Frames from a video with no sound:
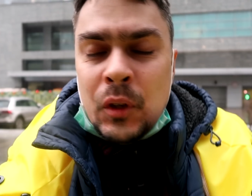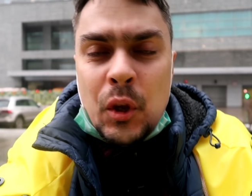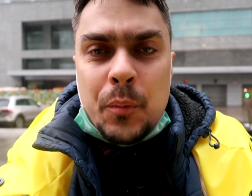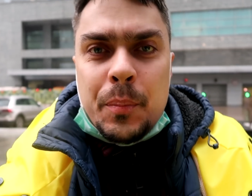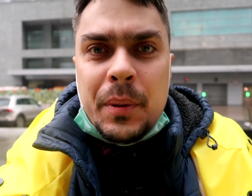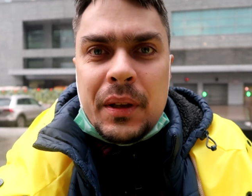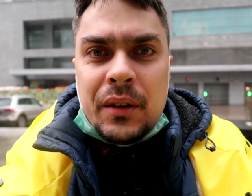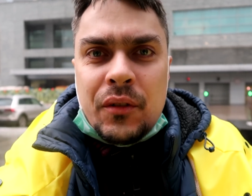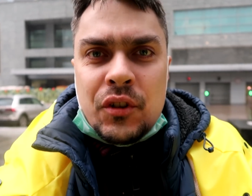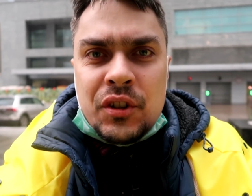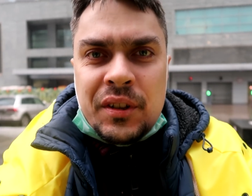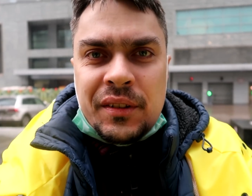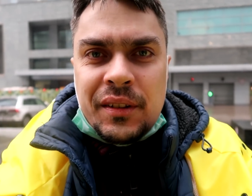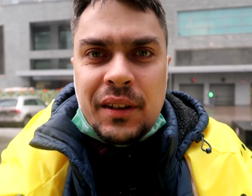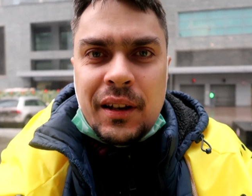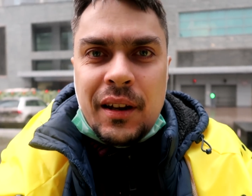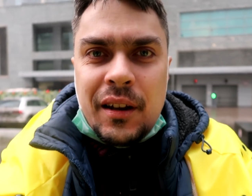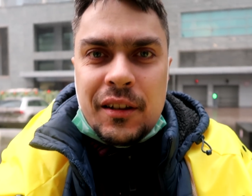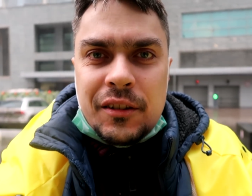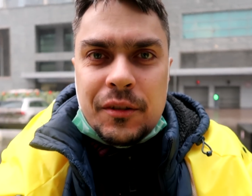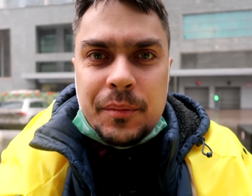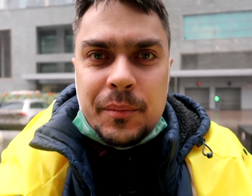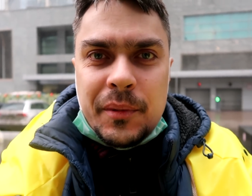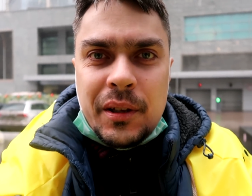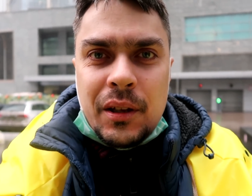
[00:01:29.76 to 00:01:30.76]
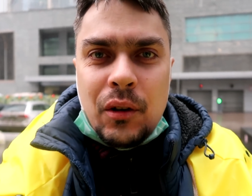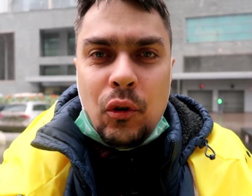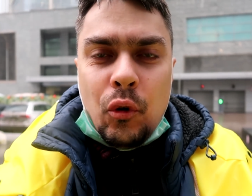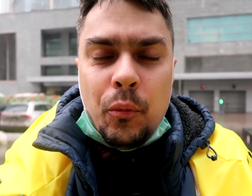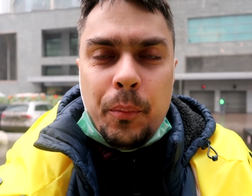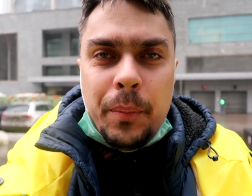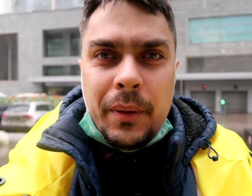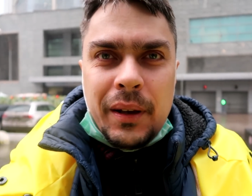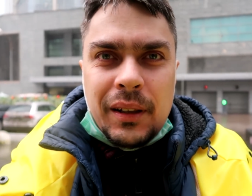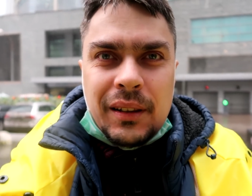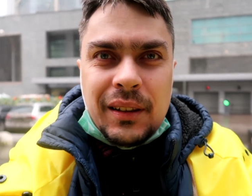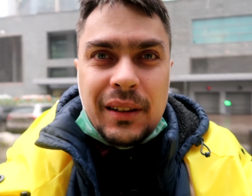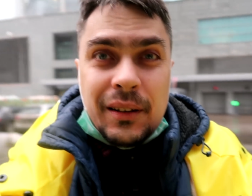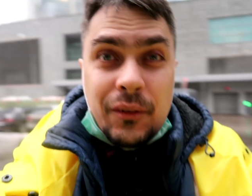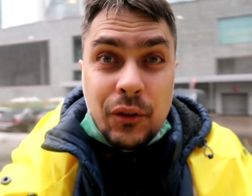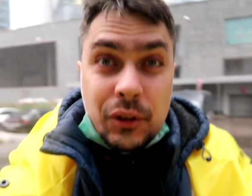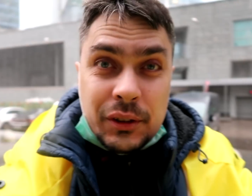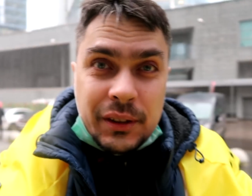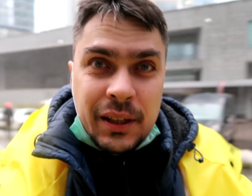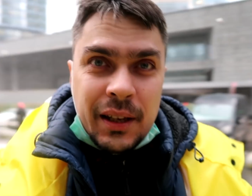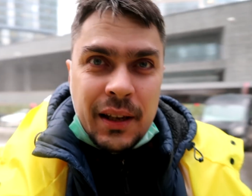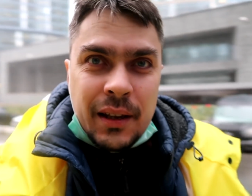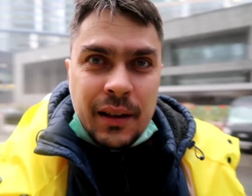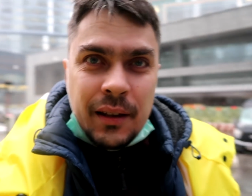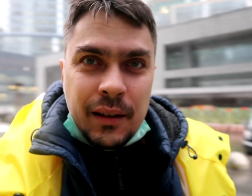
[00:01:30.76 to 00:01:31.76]
Но первый же заказ мне упал
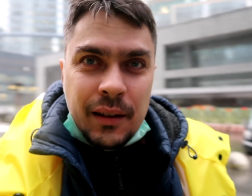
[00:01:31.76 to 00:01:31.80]
вот